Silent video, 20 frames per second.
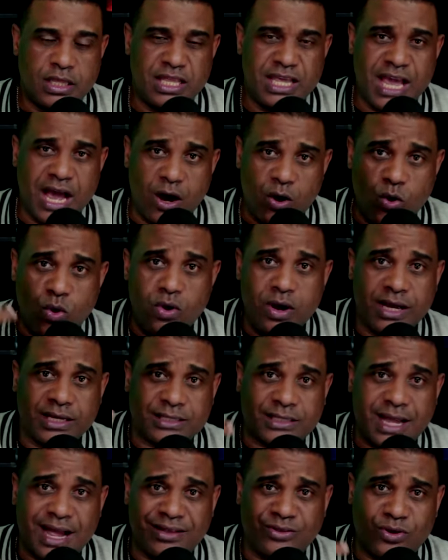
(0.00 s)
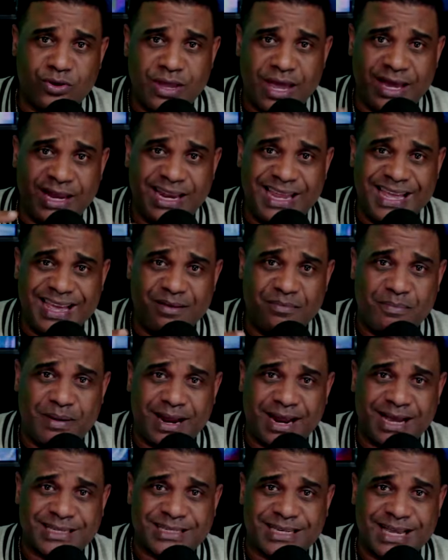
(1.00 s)
ni aún estando Yailin
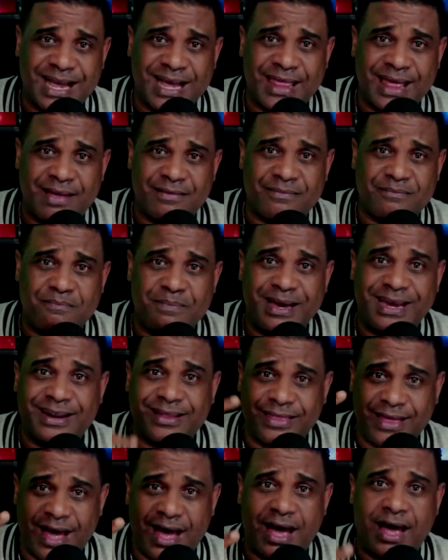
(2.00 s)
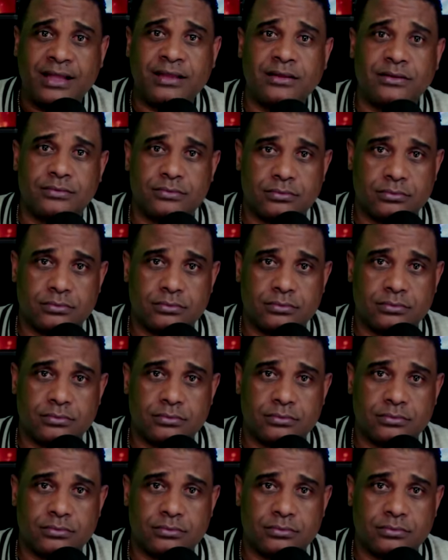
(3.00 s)
embarazada, verdad,